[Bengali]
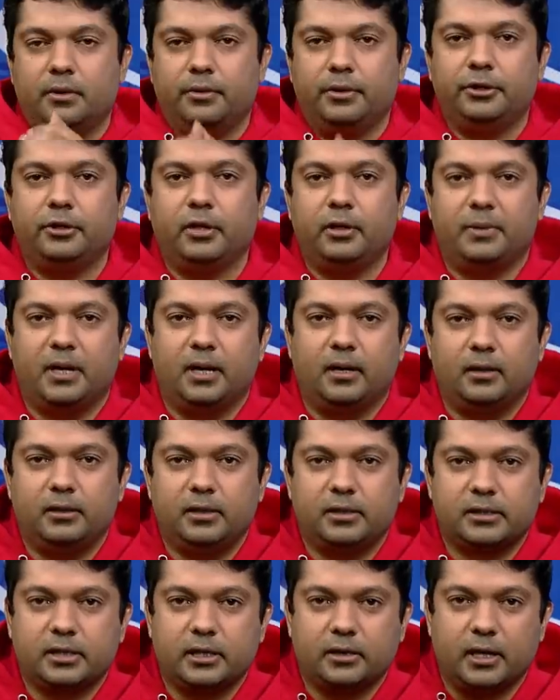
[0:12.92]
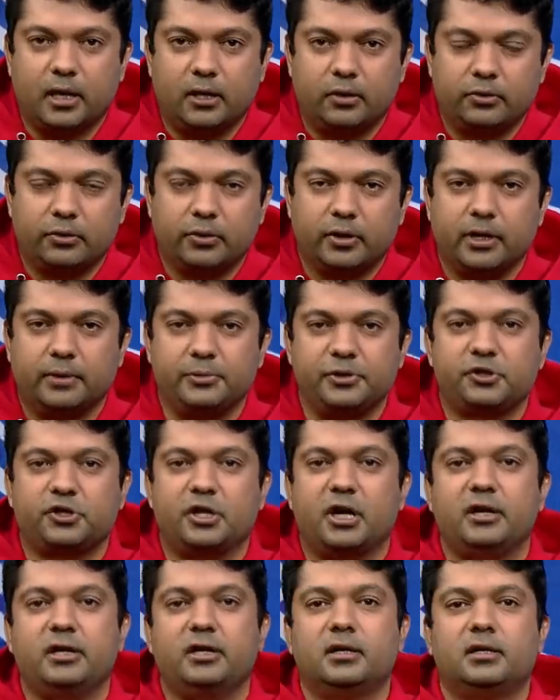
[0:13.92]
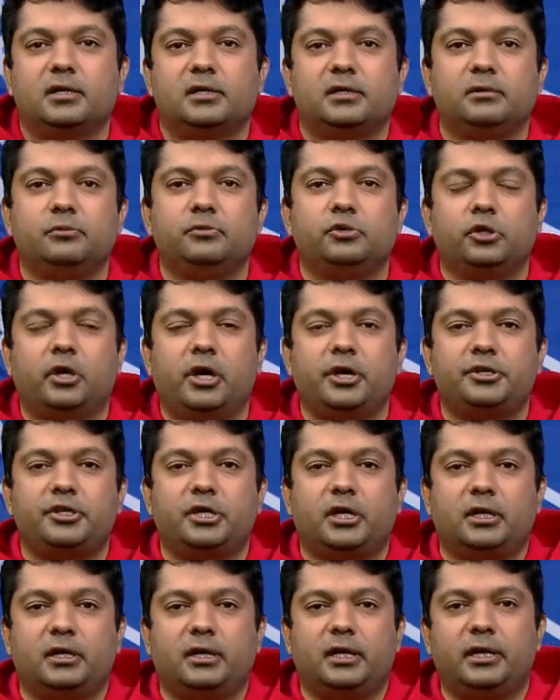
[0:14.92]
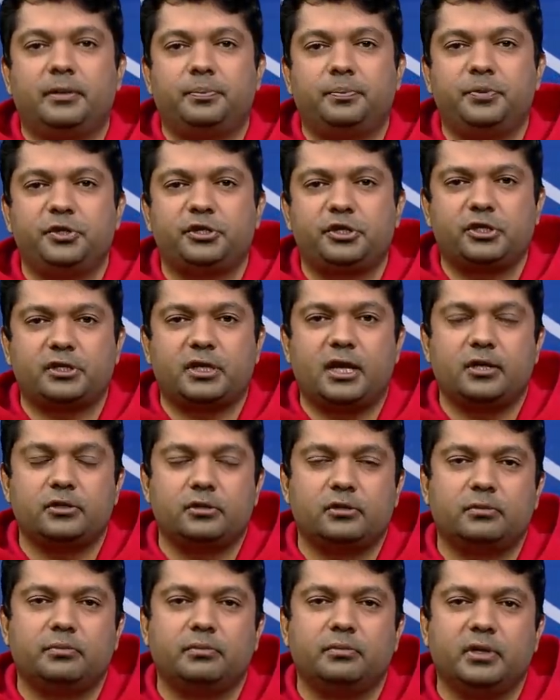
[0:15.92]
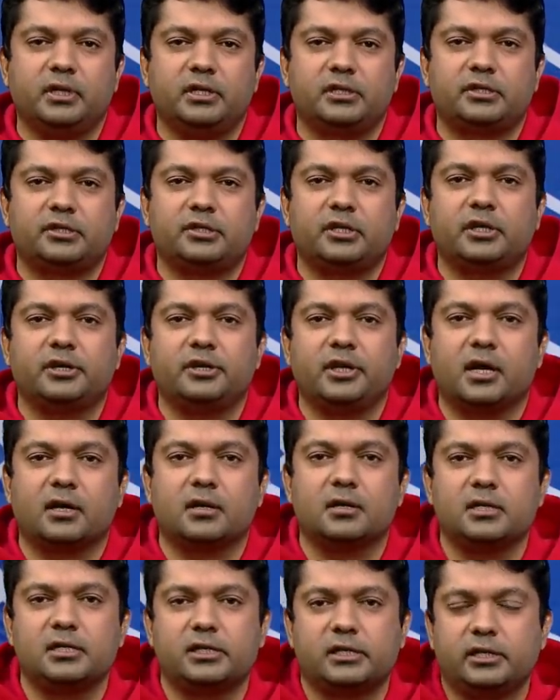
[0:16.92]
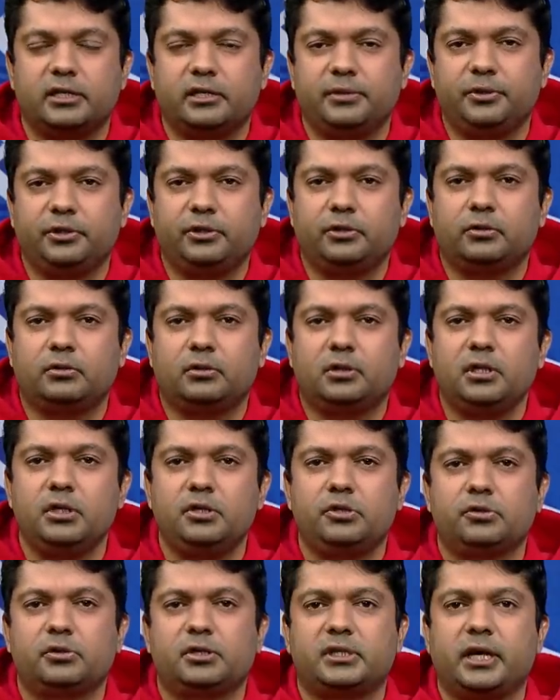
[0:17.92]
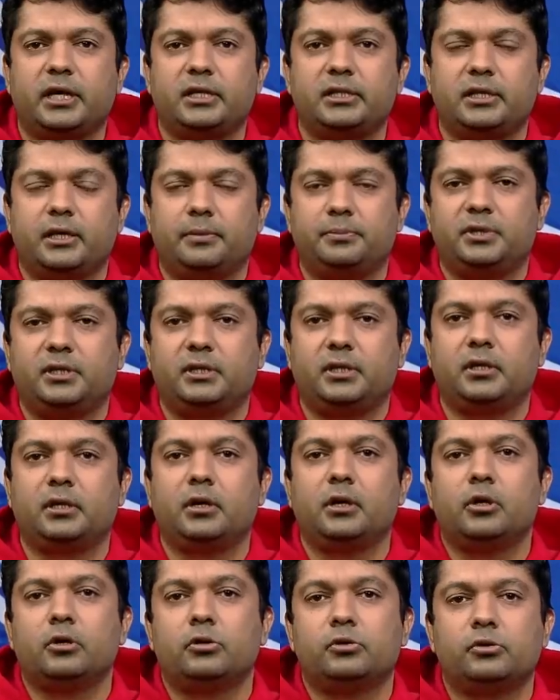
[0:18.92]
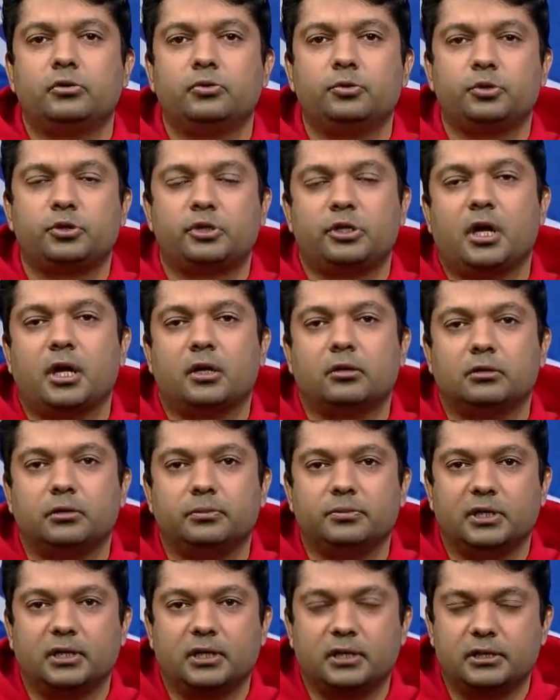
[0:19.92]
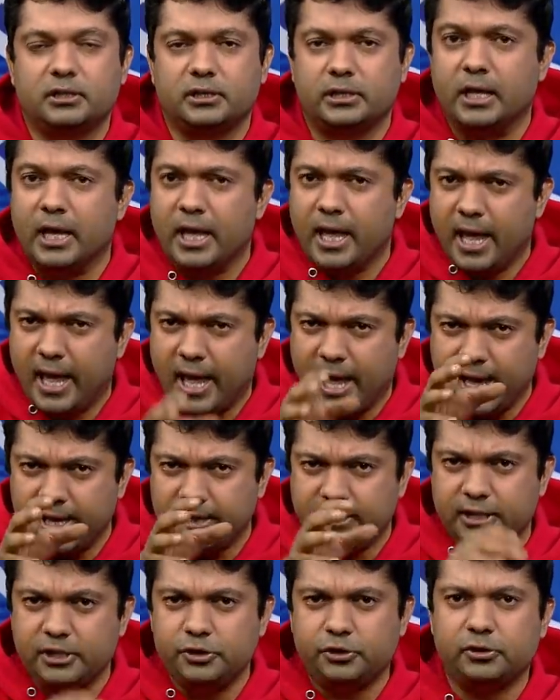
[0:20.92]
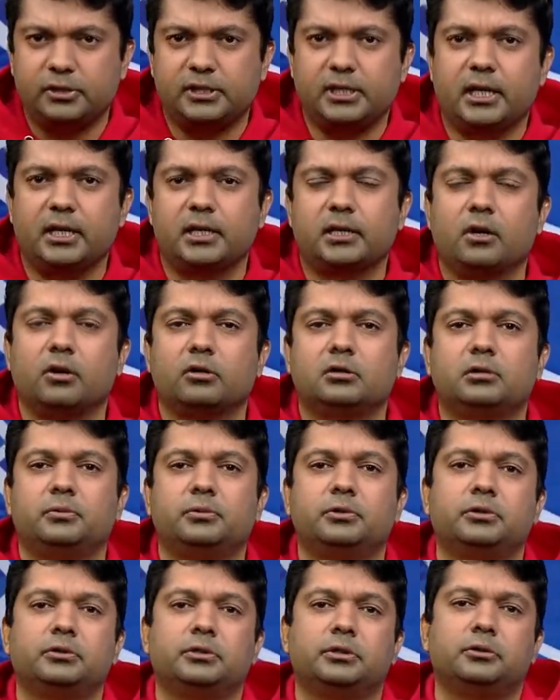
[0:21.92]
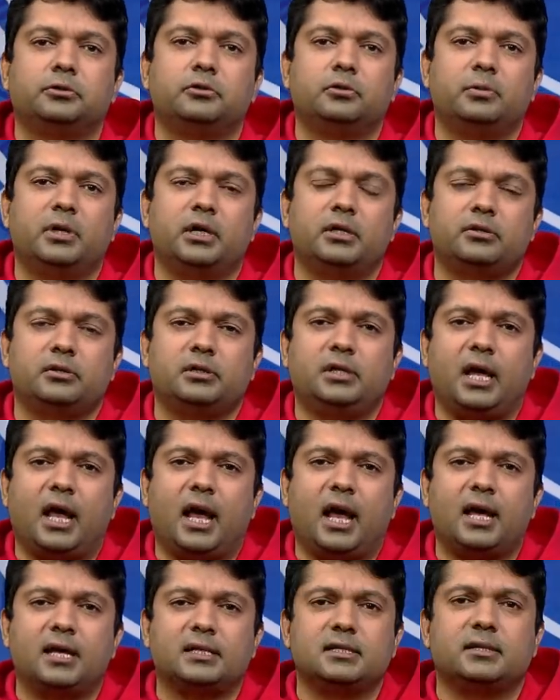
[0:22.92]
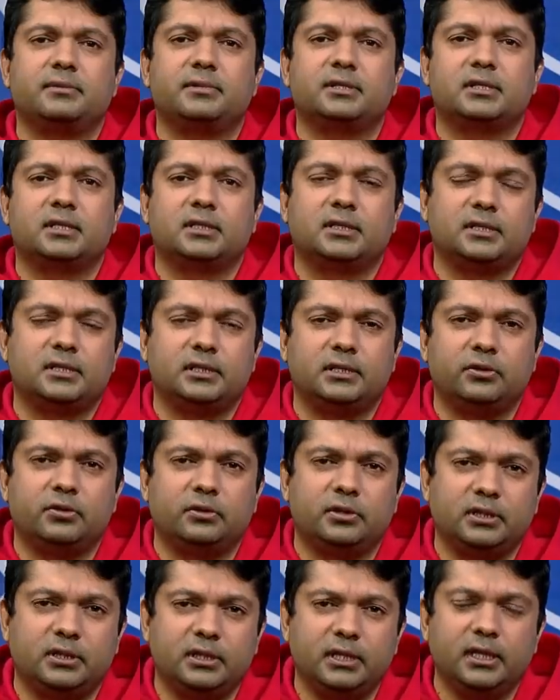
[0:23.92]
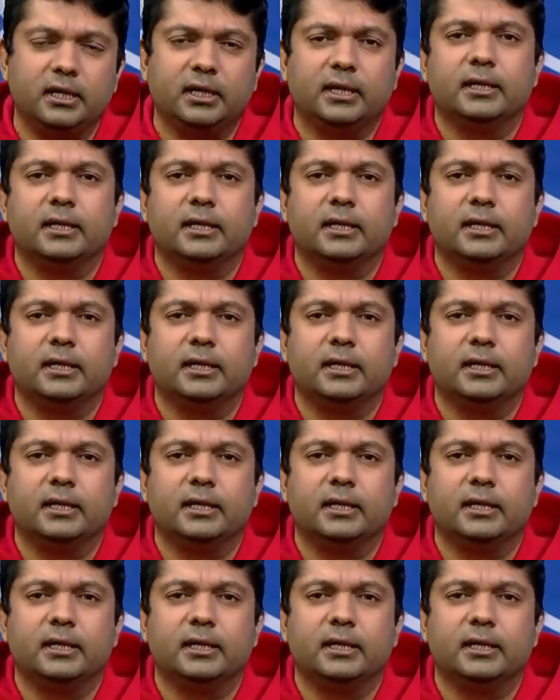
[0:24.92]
হৃদয় বাংলাদেশকে ধারণ করে আমি শাহরিয়ার নাজিম জয় চ্যানেলের বিশেষ আয়োজন মিনিস্টার এয়ার কন্ডিশন নিবেদিত তিনশো সেকেন্ডে আপনাদের সুস্বাগতম জানাচ্ছি এই তিনশো সেকেন্ডকে অর্থবহ করে তুলবার জন্য আজ আমার সাথে যিনি অতিথি